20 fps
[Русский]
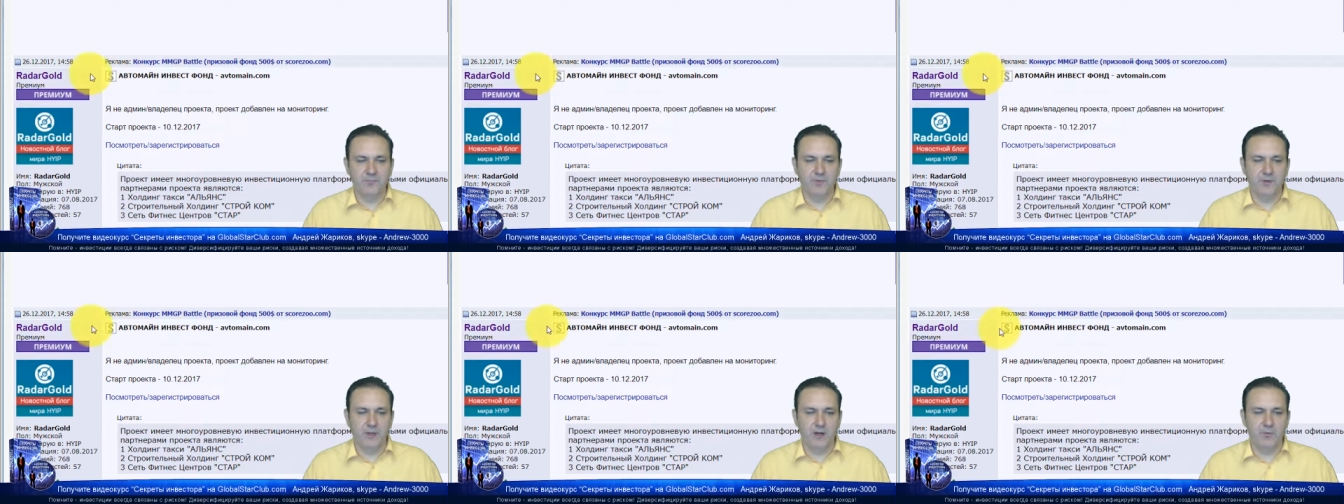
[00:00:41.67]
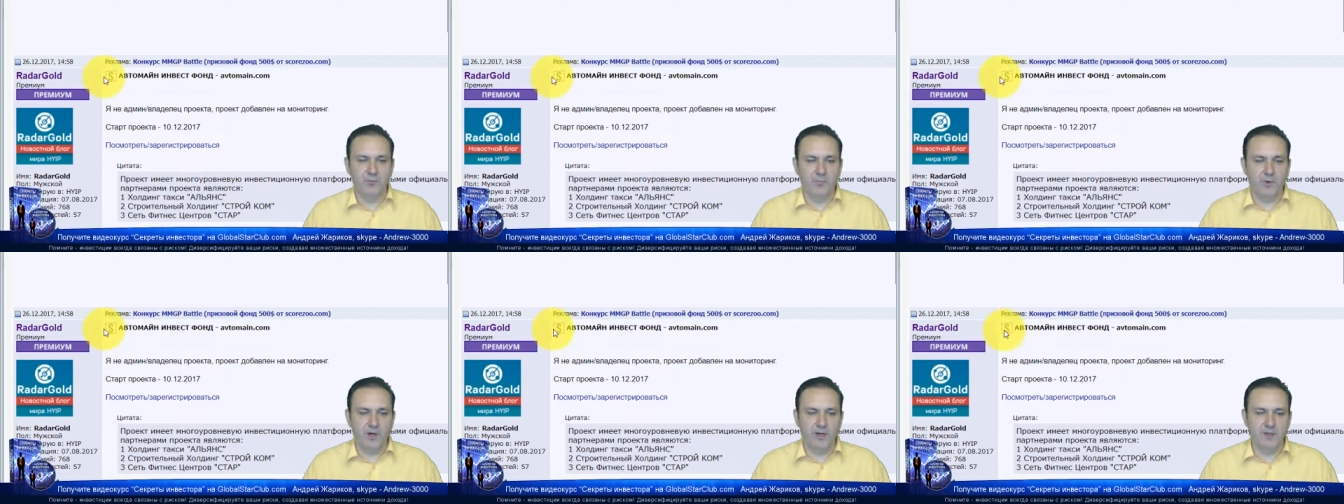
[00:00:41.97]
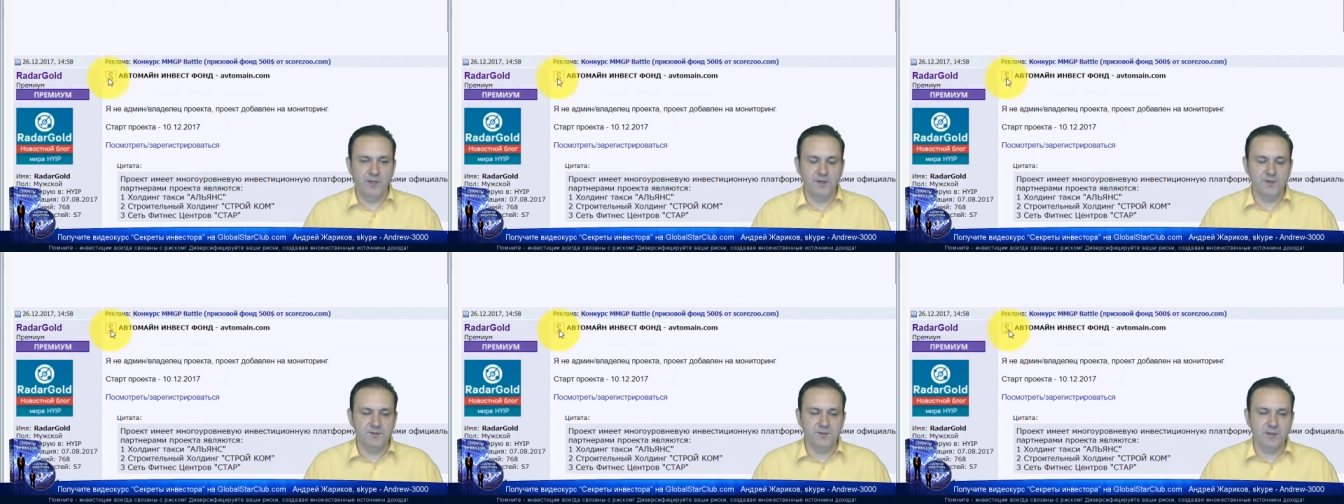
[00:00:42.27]

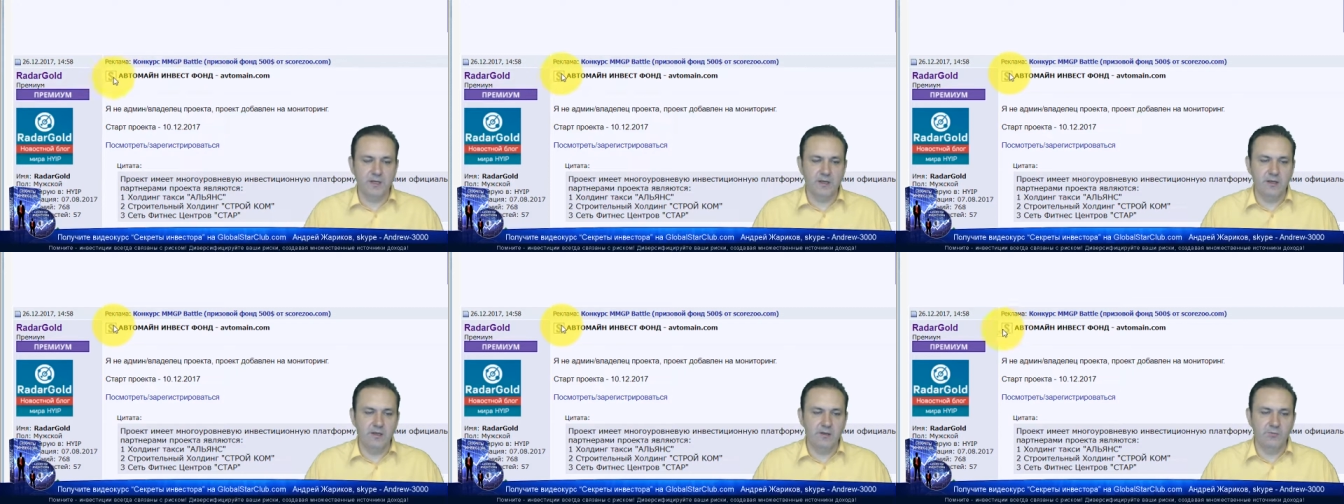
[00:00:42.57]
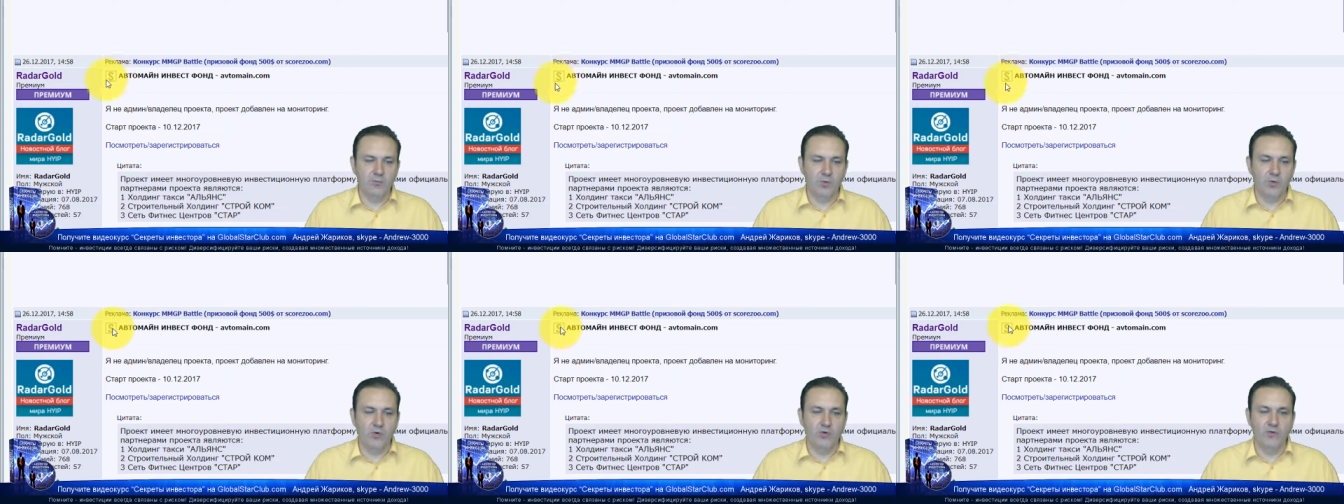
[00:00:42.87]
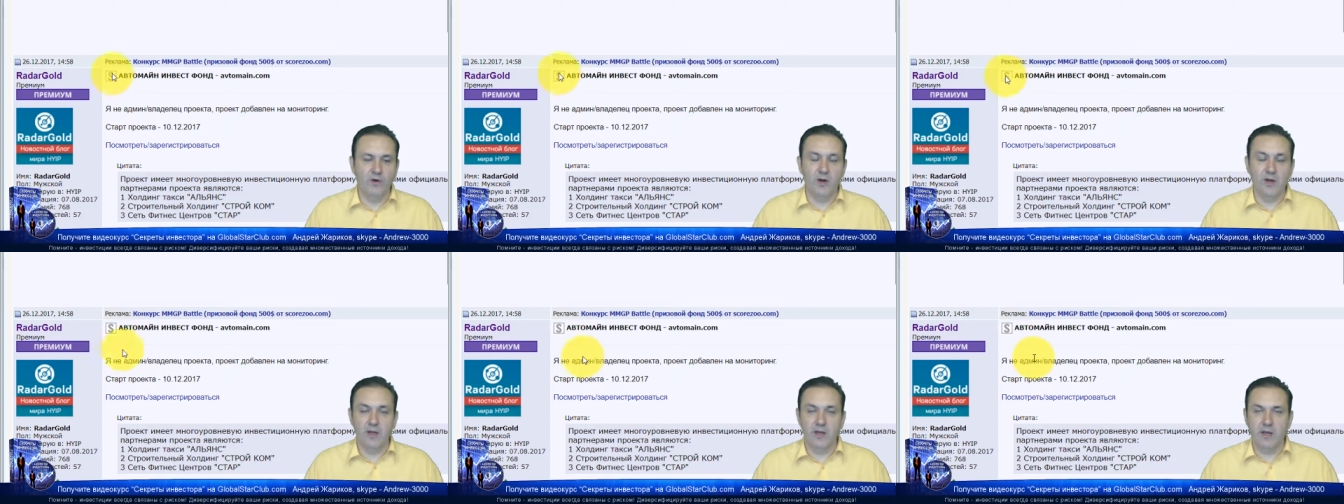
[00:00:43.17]
компании стоит
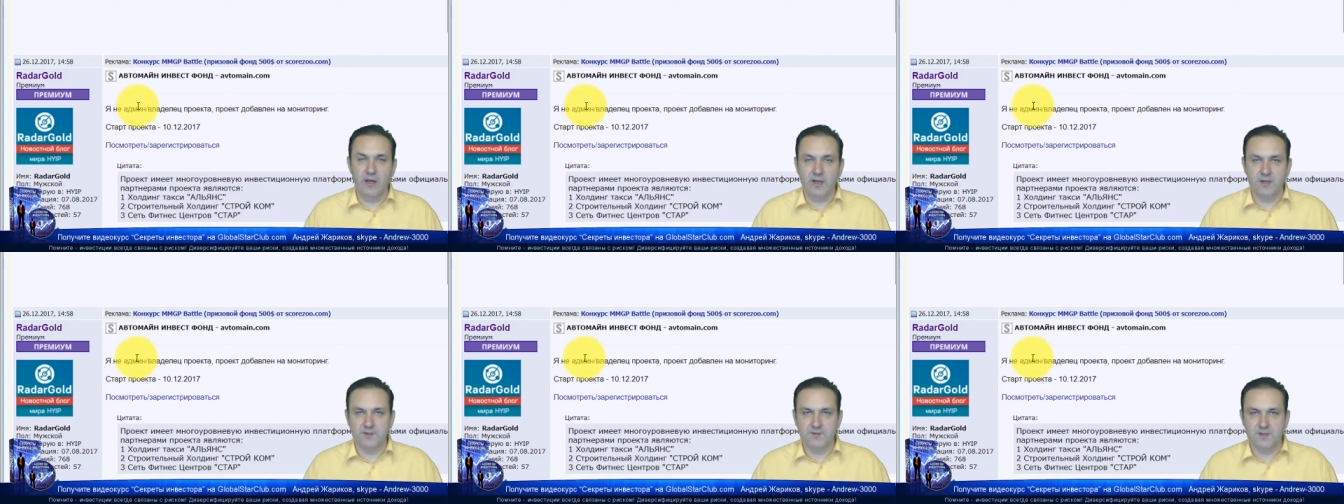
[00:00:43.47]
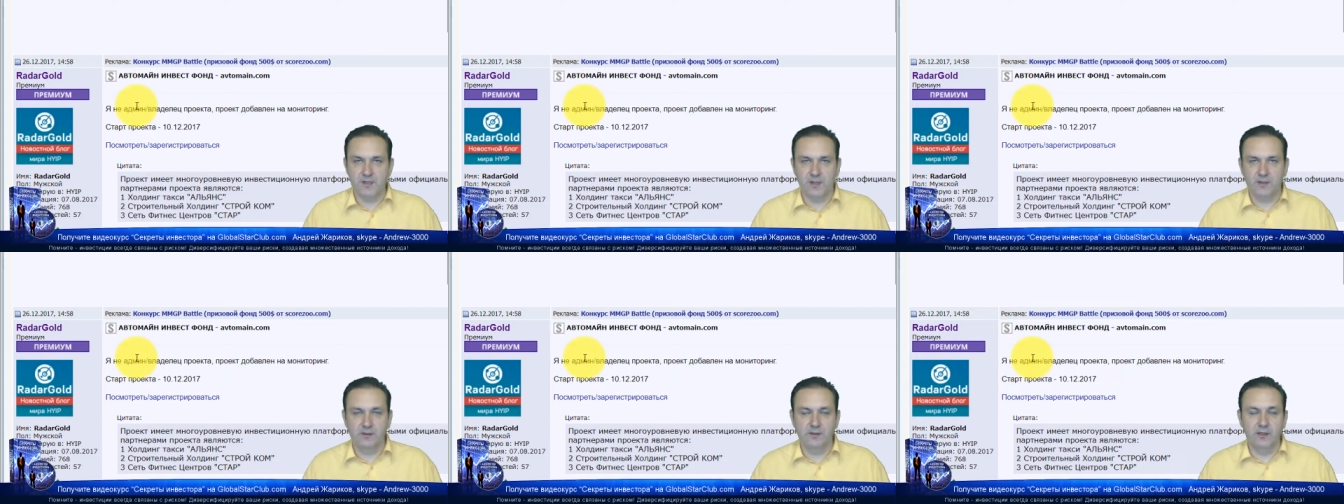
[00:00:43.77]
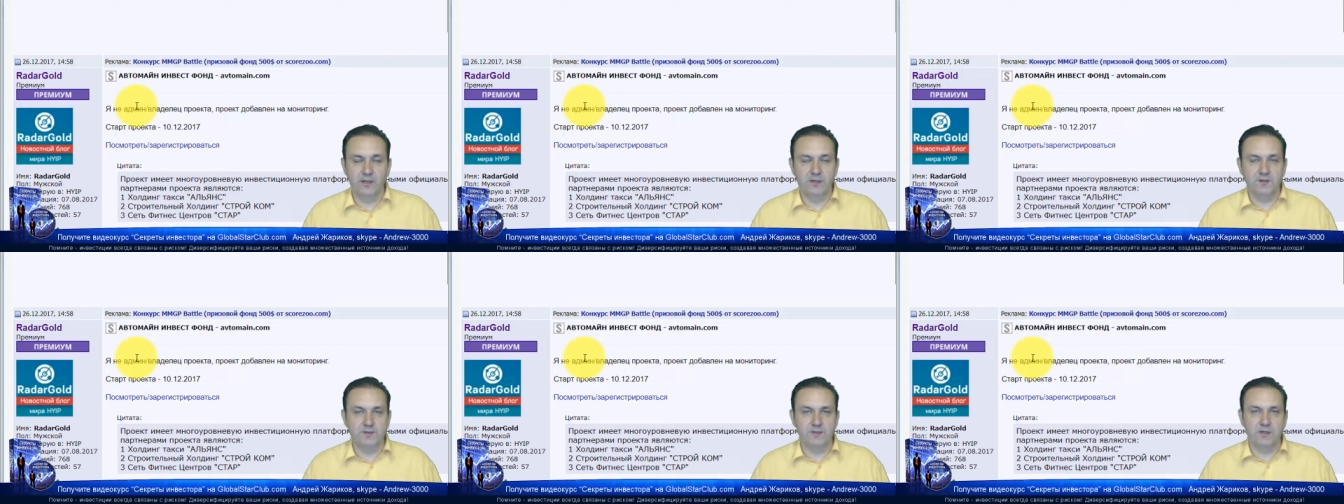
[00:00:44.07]
буква S
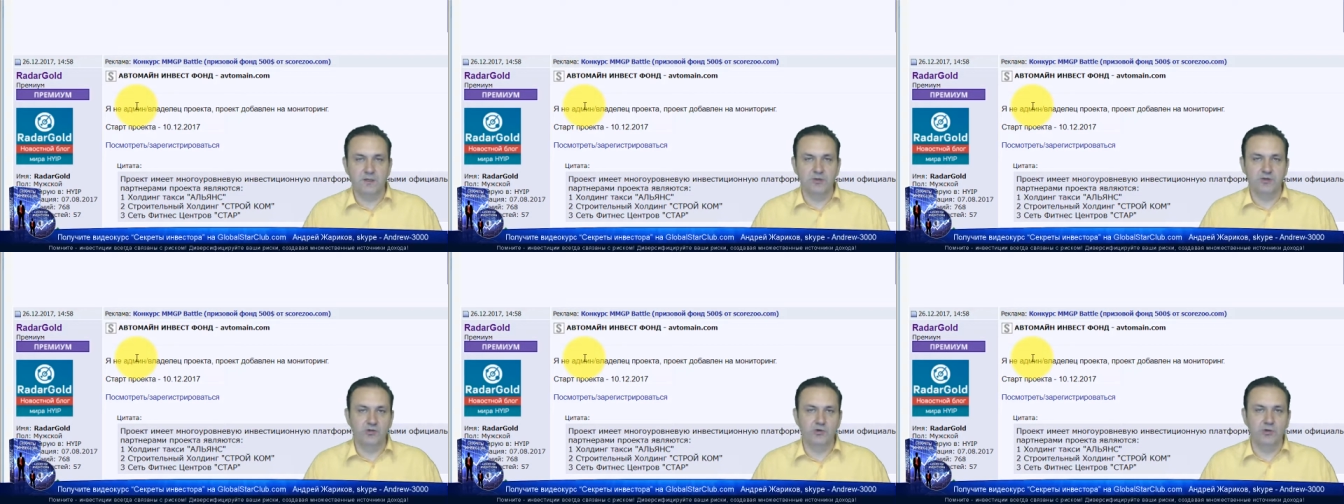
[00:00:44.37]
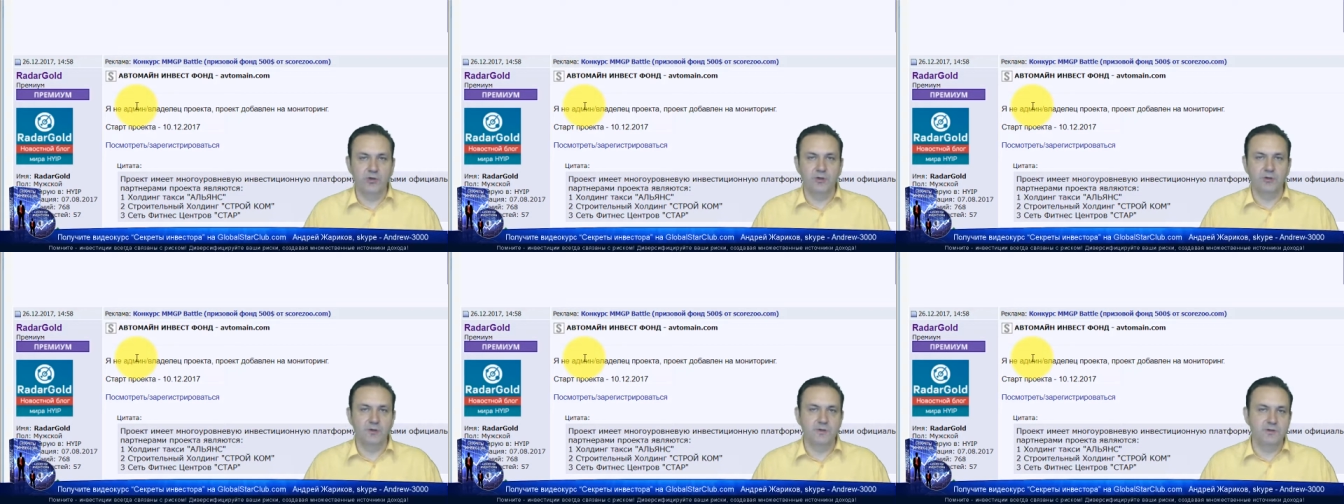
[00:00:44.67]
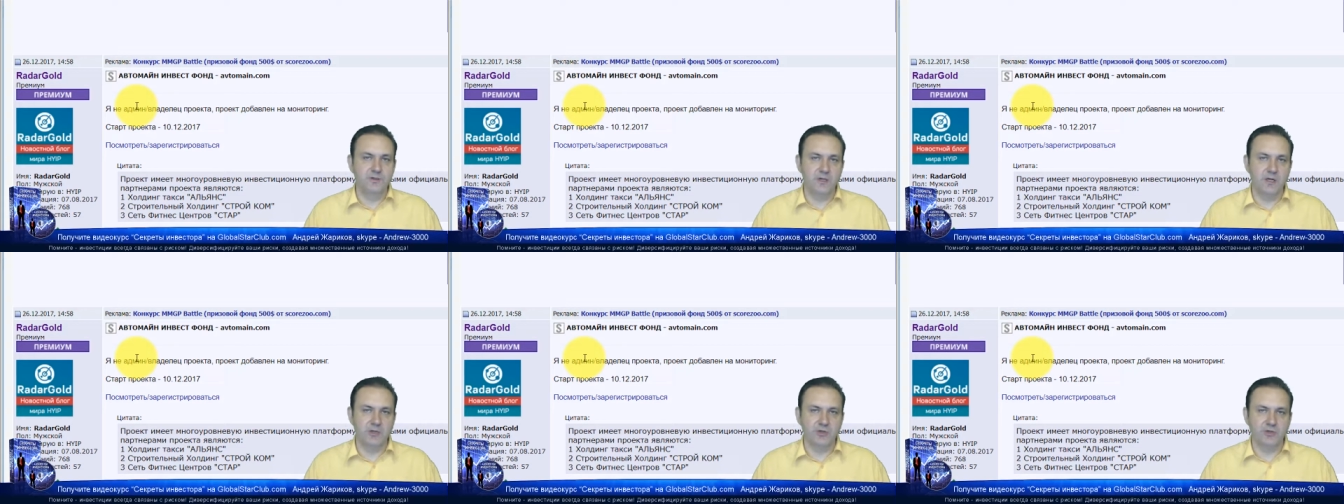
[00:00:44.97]
английская. Что это
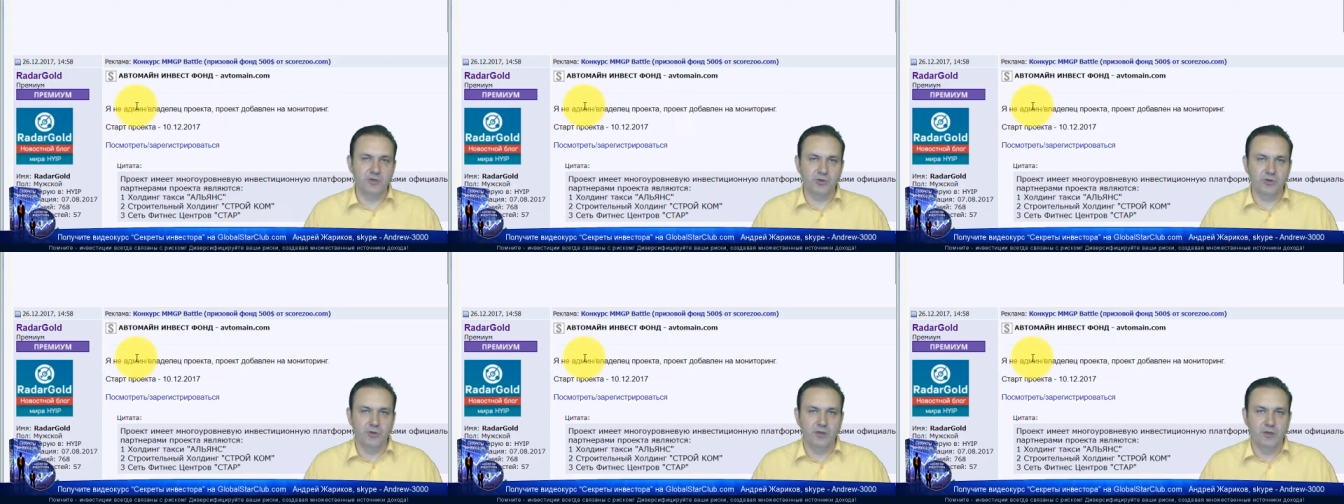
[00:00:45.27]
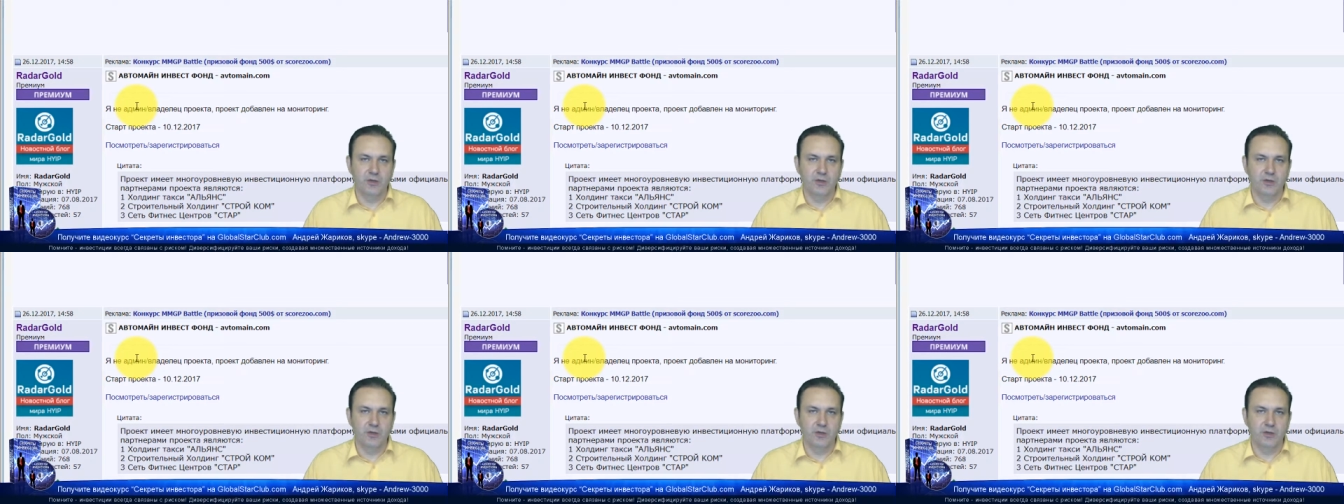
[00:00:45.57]
значит?